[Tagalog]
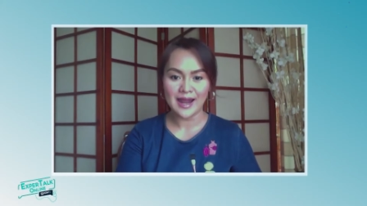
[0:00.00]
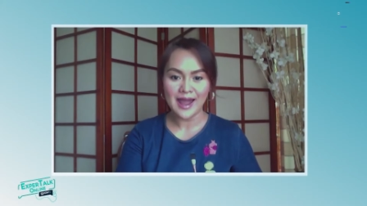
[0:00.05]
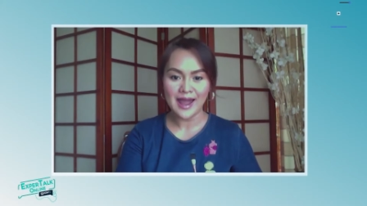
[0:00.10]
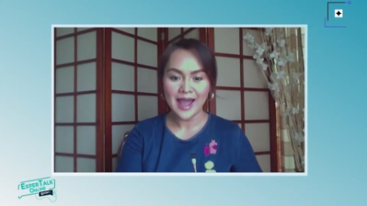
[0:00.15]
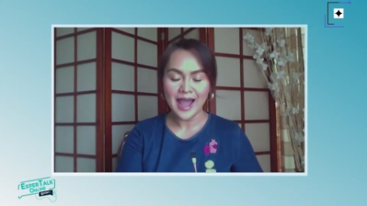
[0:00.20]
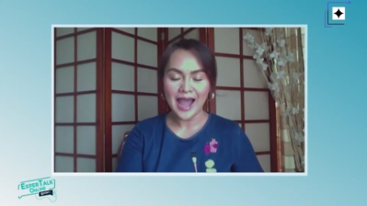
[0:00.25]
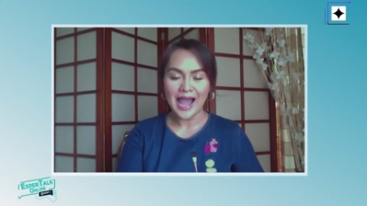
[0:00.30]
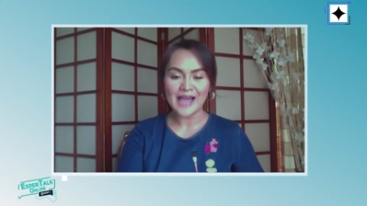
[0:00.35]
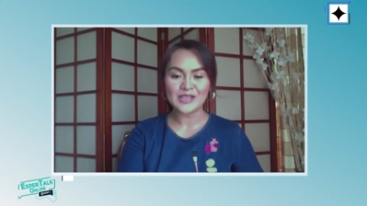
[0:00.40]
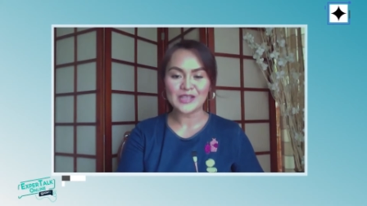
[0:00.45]

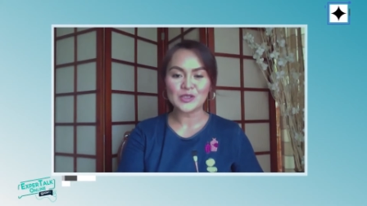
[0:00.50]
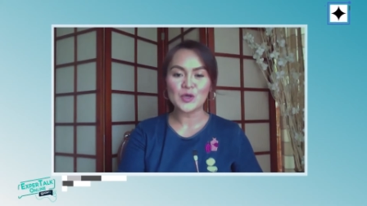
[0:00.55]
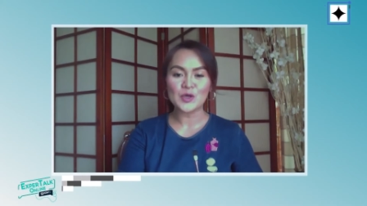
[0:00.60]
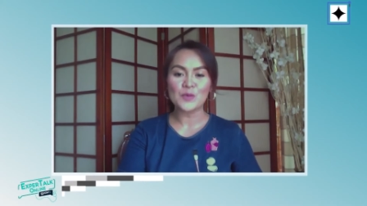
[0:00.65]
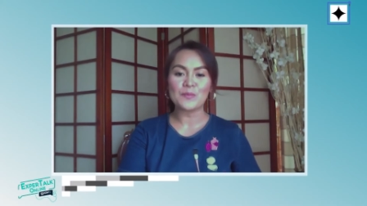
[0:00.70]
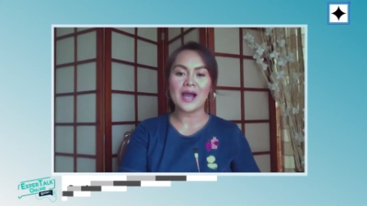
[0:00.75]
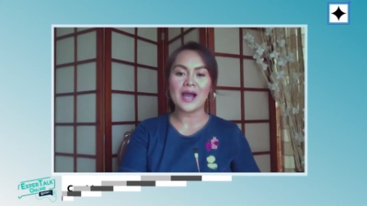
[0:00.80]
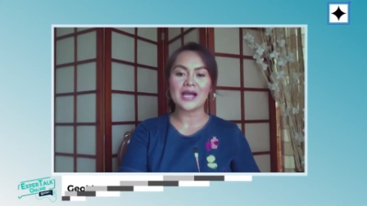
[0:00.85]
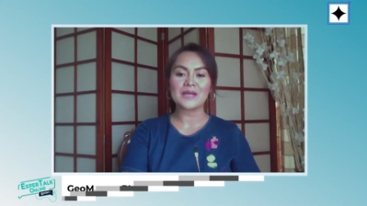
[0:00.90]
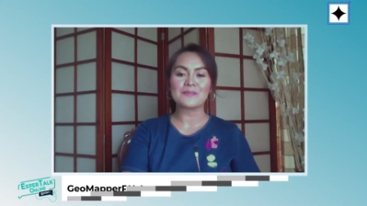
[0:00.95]
At
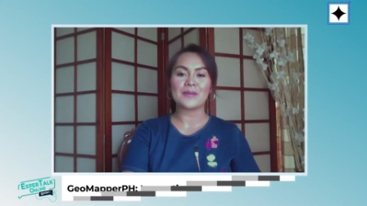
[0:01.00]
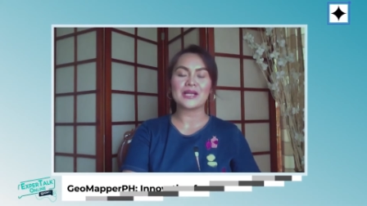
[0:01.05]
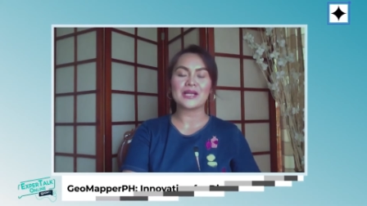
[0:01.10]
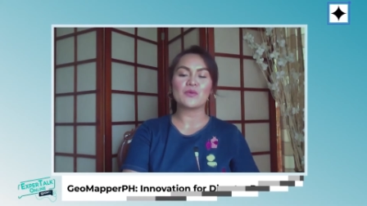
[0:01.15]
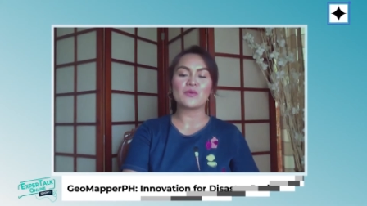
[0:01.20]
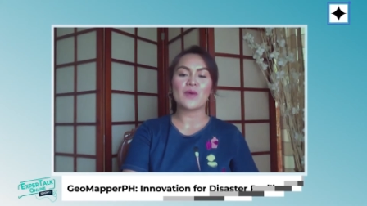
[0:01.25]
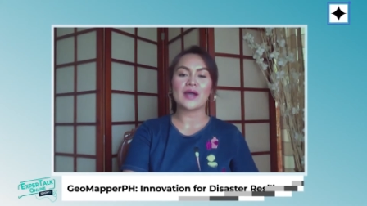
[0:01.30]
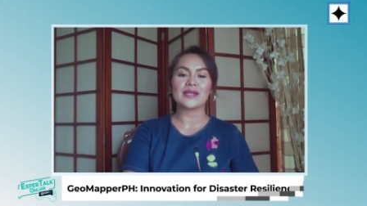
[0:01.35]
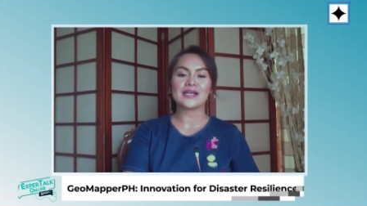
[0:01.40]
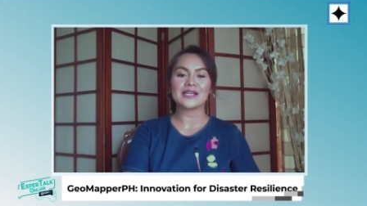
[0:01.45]
upang
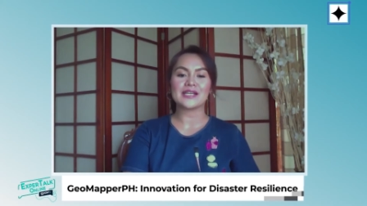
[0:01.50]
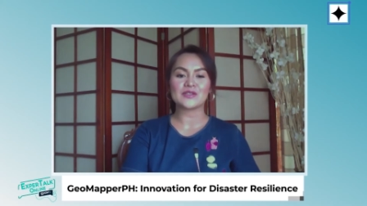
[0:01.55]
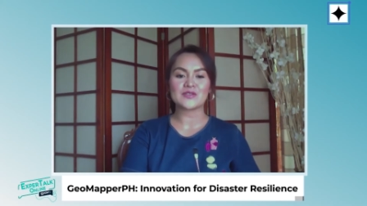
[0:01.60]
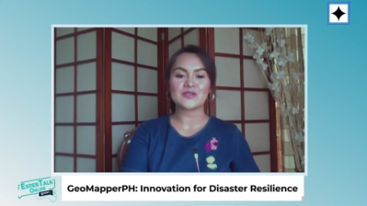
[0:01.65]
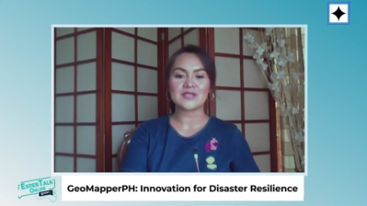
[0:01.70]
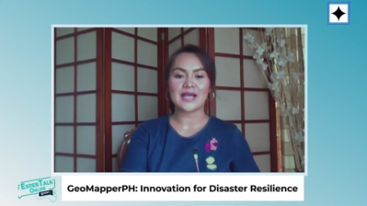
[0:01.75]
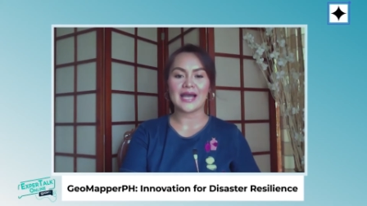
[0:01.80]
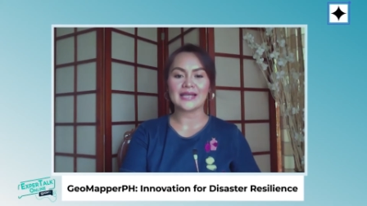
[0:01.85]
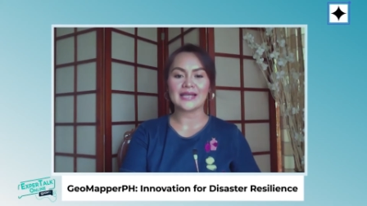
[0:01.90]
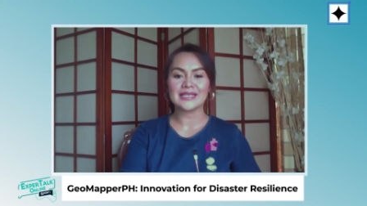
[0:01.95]
ipaliwanag ito
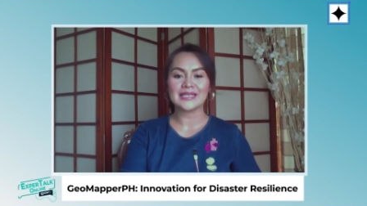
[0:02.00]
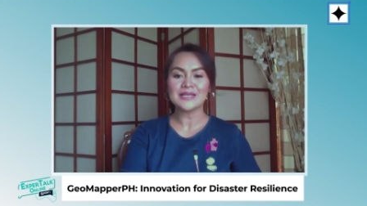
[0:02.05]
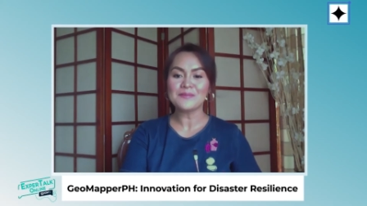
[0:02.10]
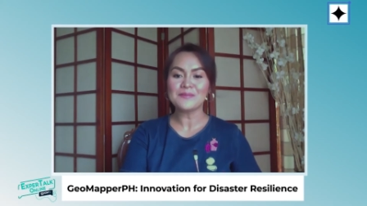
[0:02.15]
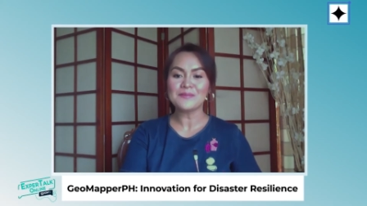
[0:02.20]
sa atin,